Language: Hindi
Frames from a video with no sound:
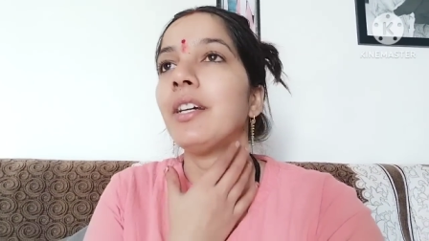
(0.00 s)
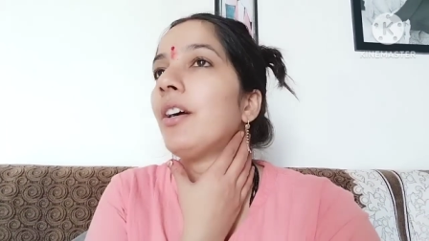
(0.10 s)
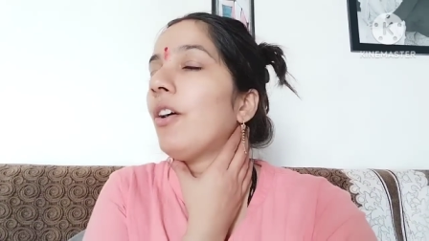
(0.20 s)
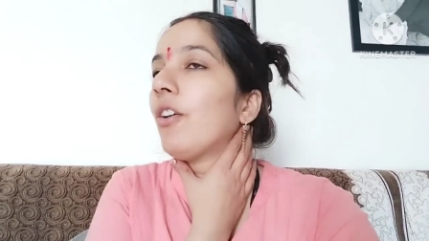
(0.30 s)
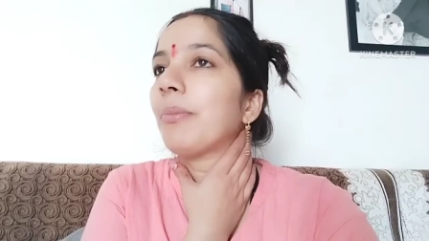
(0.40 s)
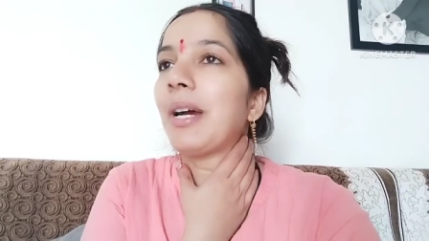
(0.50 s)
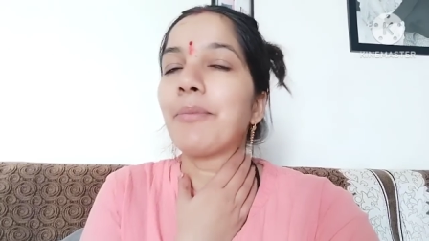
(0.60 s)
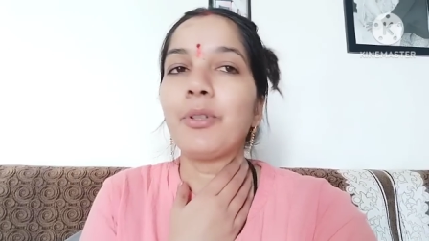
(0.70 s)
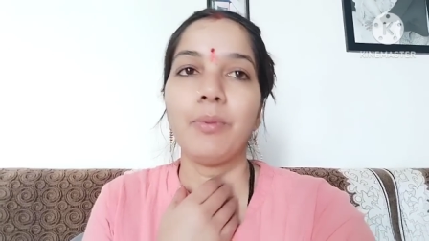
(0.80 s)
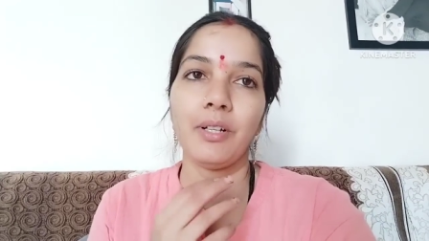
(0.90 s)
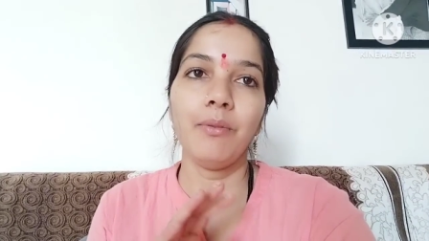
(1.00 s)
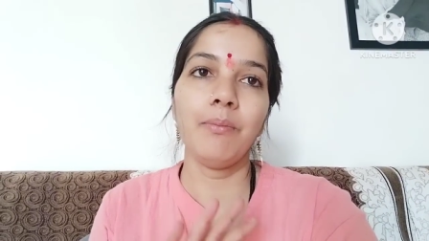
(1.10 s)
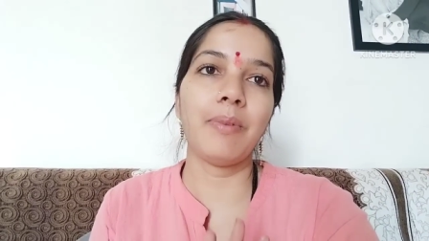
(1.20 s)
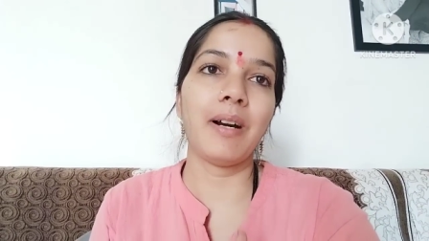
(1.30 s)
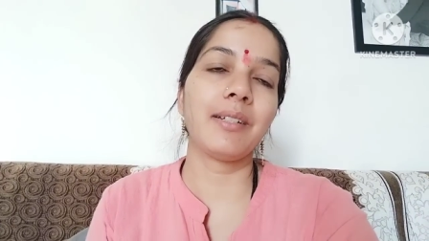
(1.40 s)
और मैं आपको बताऊँ
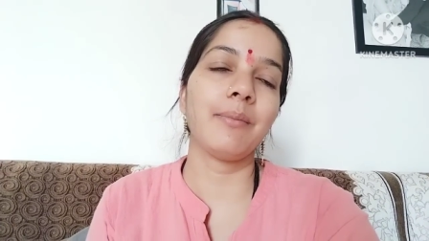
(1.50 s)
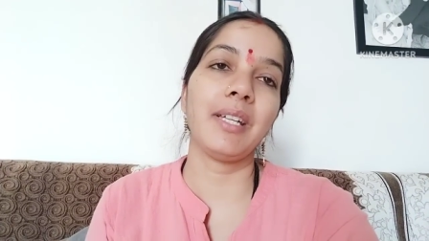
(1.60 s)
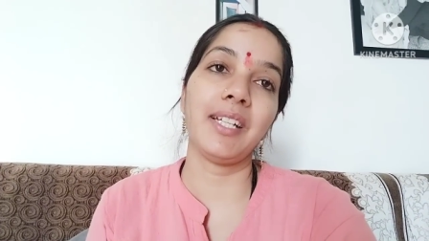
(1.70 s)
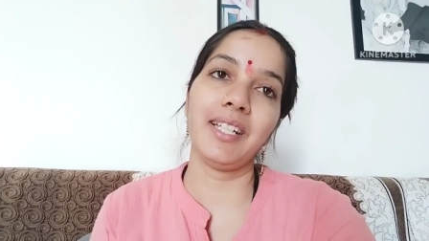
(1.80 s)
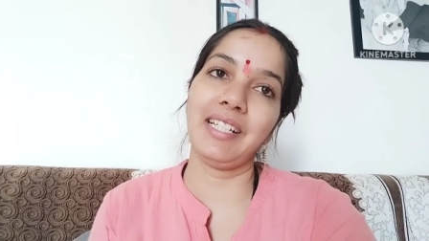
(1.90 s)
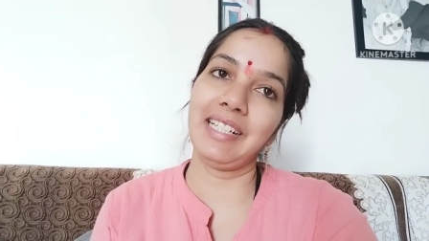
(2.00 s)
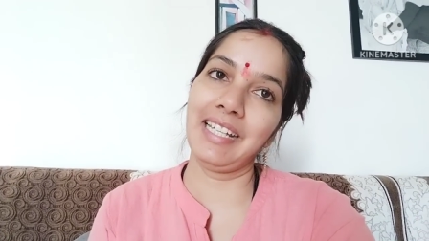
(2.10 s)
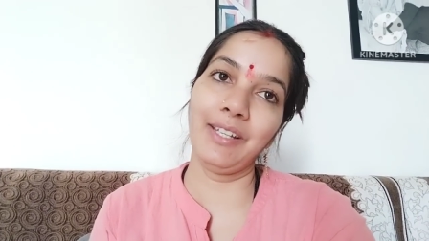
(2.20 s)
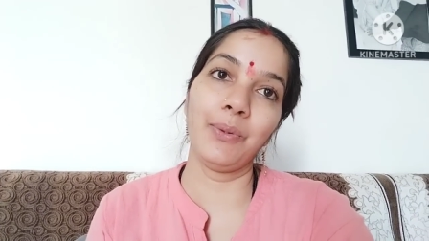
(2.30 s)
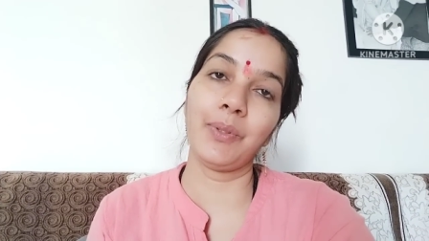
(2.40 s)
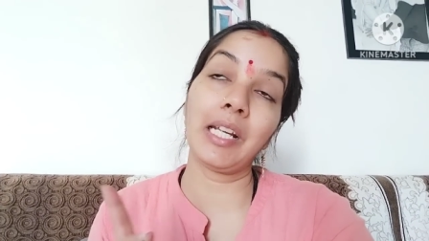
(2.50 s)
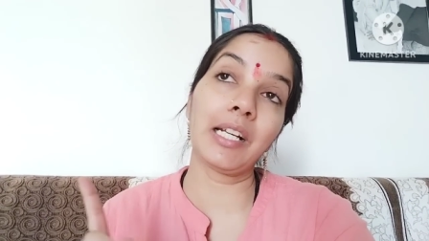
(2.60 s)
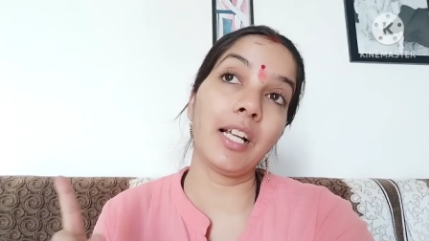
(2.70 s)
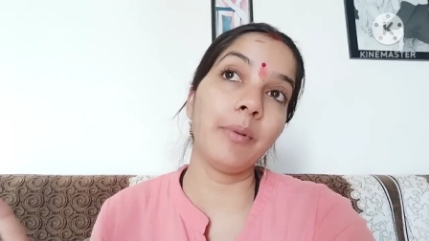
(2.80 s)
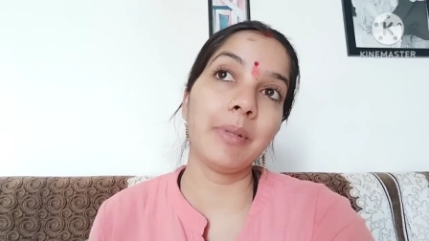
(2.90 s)
पाठ मेरे नहीं हो रहा है
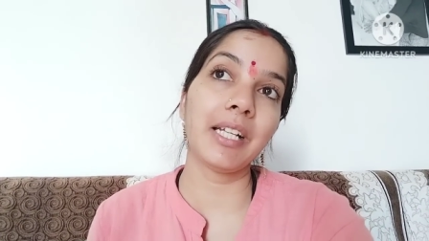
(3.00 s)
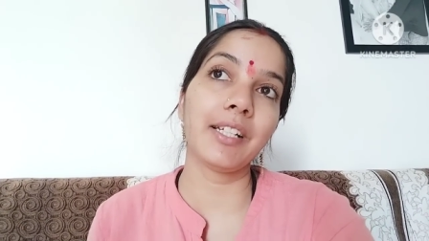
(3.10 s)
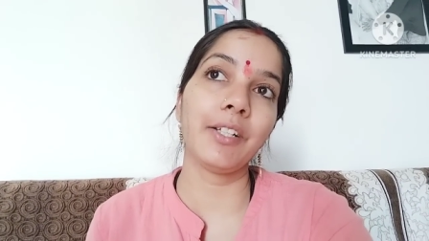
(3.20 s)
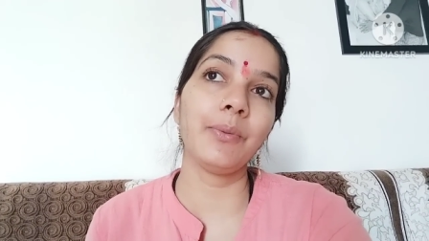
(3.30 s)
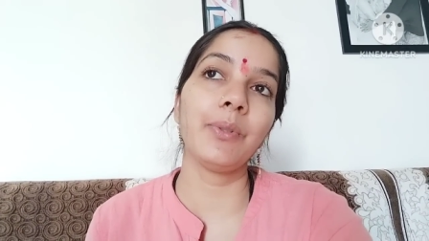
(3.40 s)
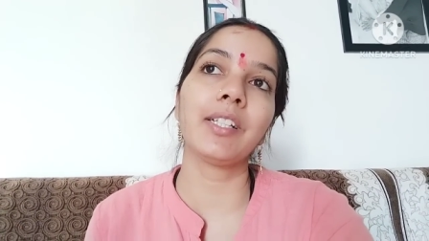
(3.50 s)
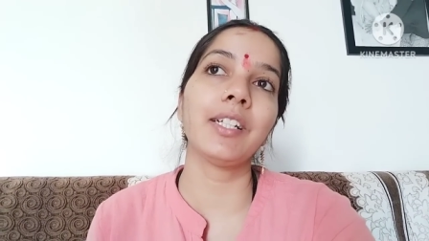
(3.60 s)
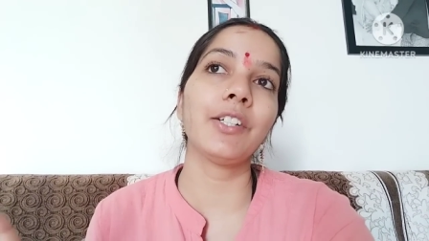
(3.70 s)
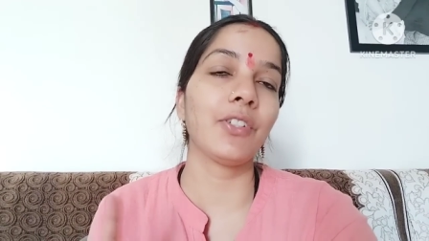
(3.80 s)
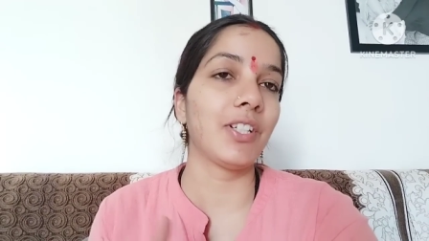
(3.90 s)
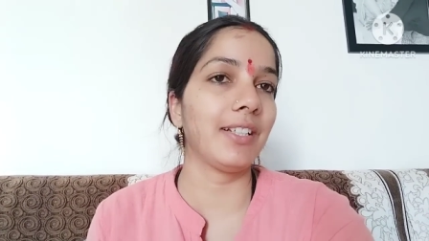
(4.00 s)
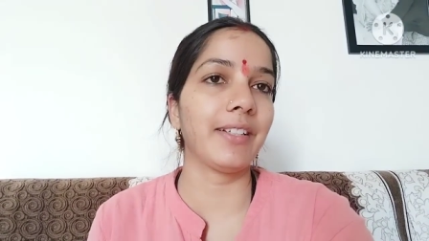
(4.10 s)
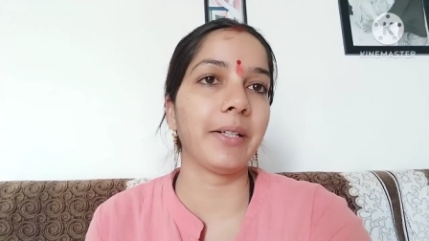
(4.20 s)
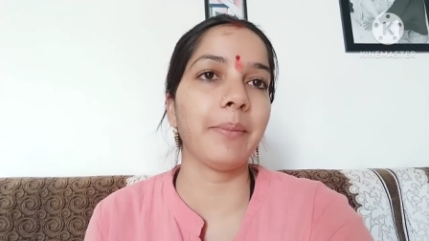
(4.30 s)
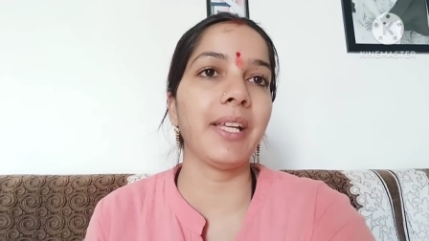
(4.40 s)
कल भी मेरा नहीं हुआ था क्योंकि कल
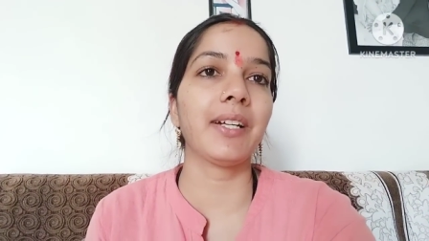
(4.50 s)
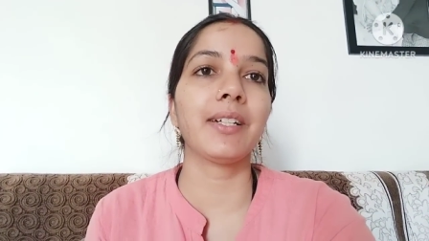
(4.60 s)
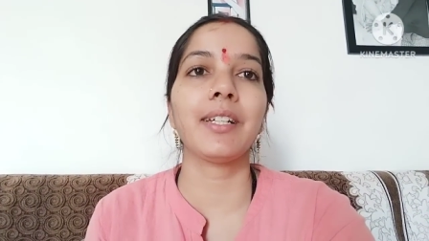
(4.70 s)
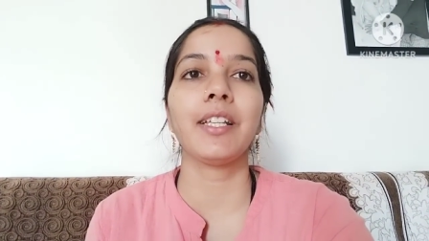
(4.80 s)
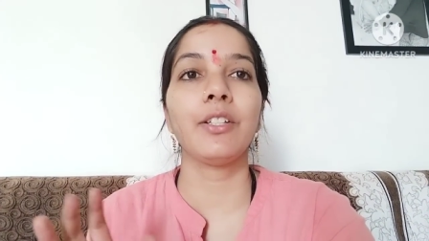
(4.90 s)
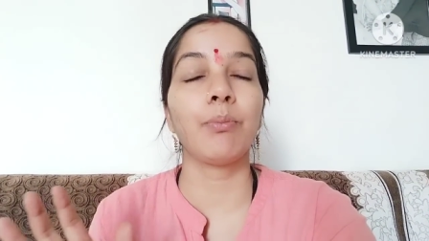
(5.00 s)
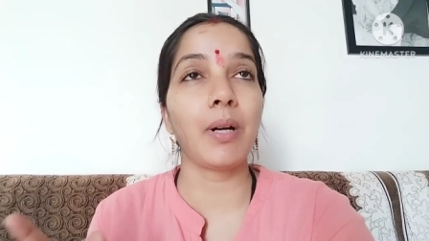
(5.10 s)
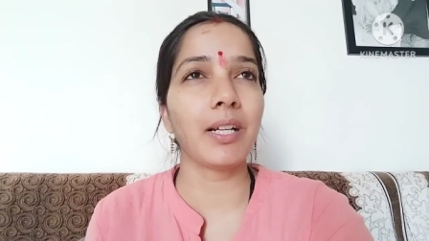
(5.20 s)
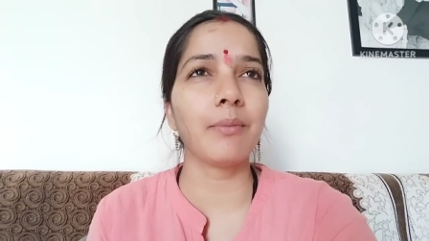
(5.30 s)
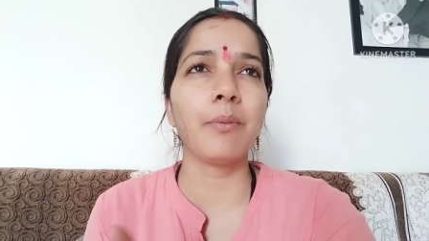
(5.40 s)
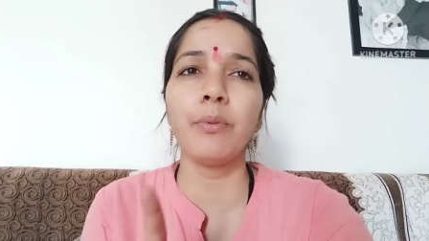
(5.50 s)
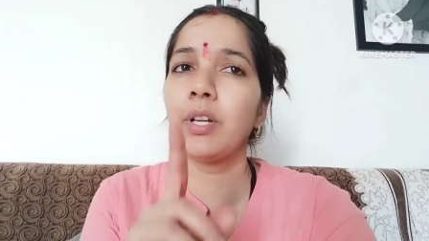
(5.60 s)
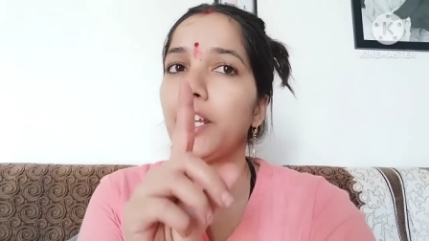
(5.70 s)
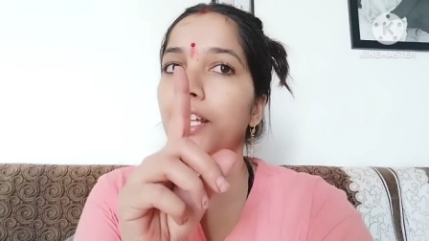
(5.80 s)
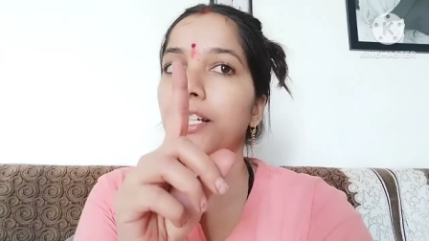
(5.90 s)
चट मैया कर रही थी तो पाठ पाठ में पूरा
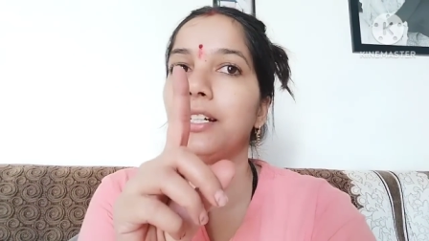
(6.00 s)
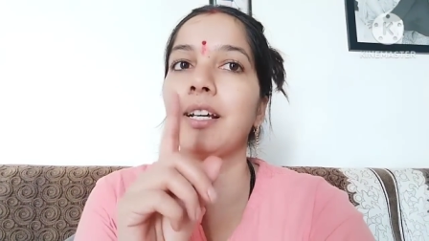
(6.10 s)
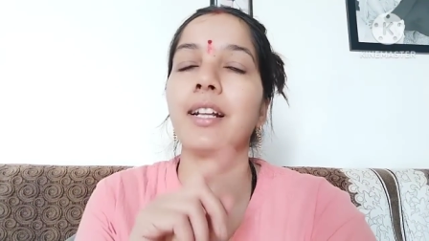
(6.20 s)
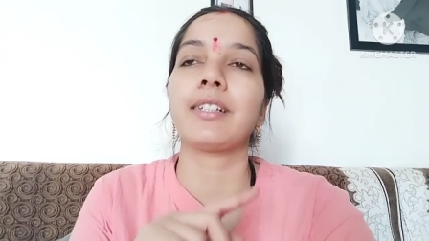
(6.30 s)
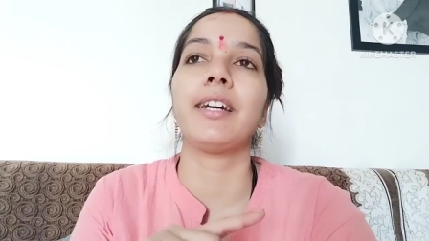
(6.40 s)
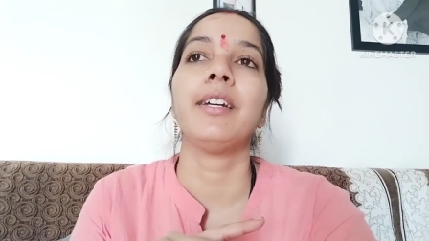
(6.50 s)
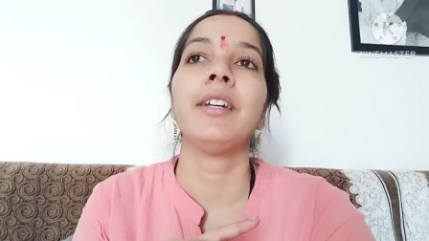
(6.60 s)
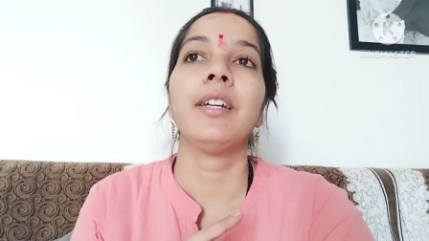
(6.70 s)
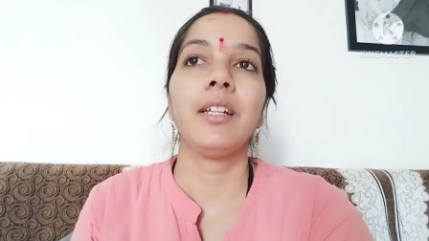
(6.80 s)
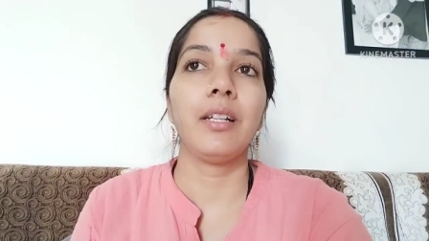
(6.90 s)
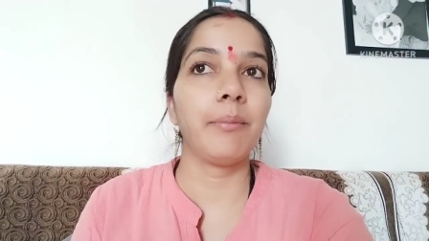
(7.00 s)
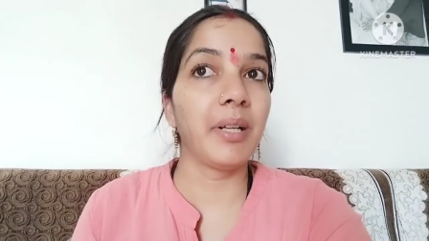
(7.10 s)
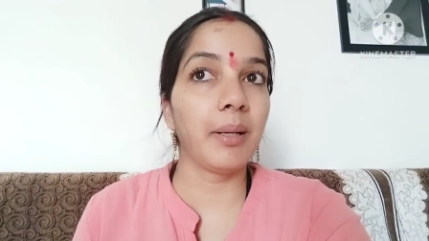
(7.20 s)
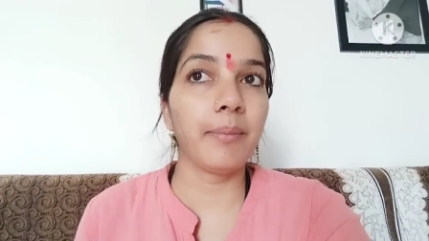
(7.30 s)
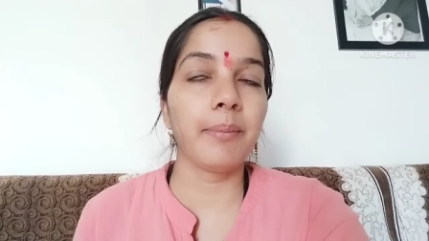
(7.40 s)
एक घंटा लगता है लंबे लंबे